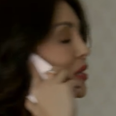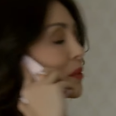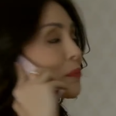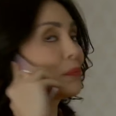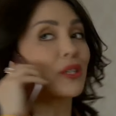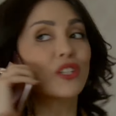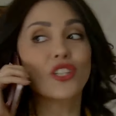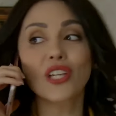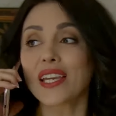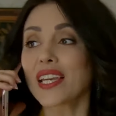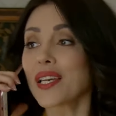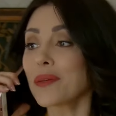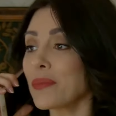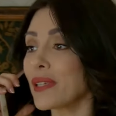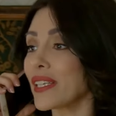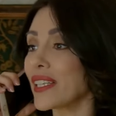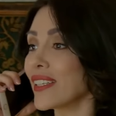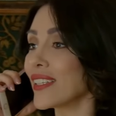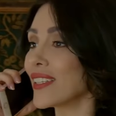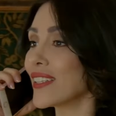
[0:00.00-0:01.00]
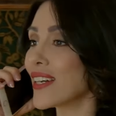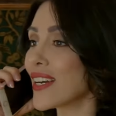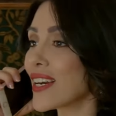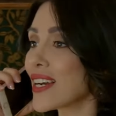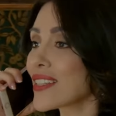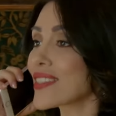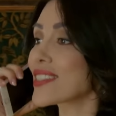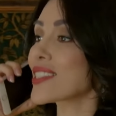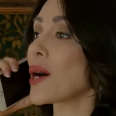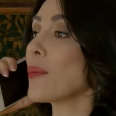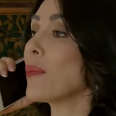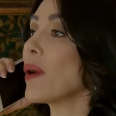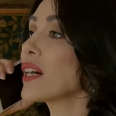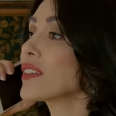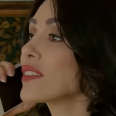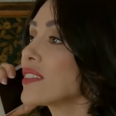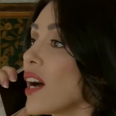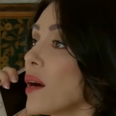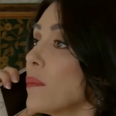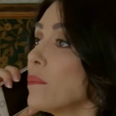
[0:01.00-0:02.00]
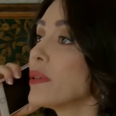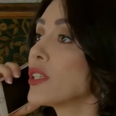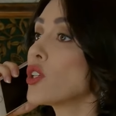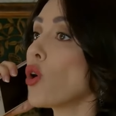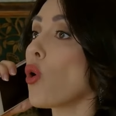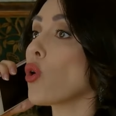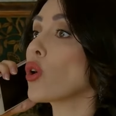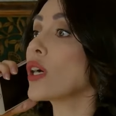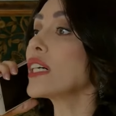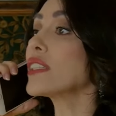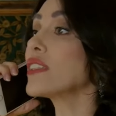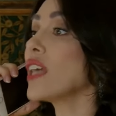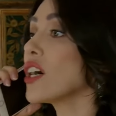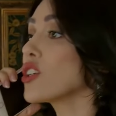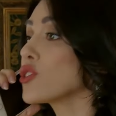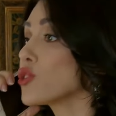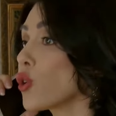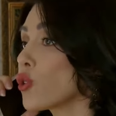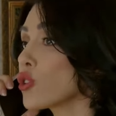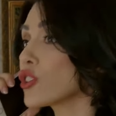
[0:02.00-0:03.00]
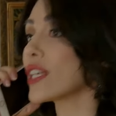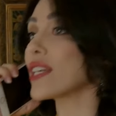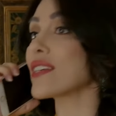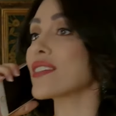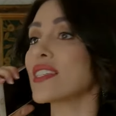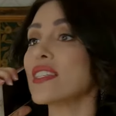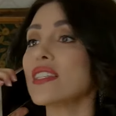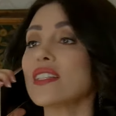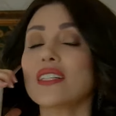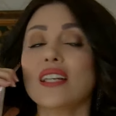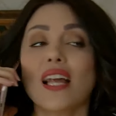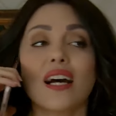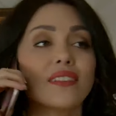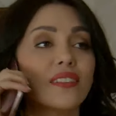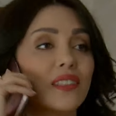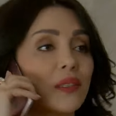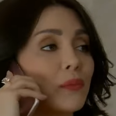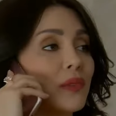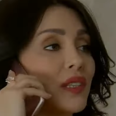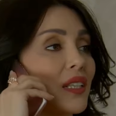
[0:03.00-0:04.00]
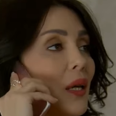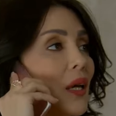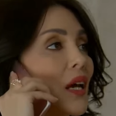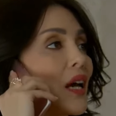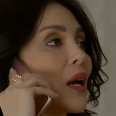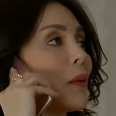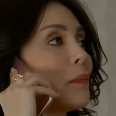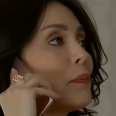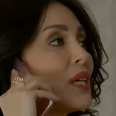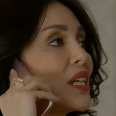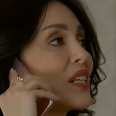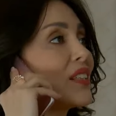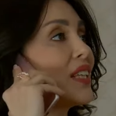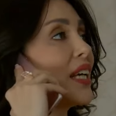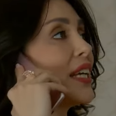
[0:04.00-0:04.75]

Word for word: Bir şeye mi? Sabahtan beri o kadar çok şeye sinirlendim ki bir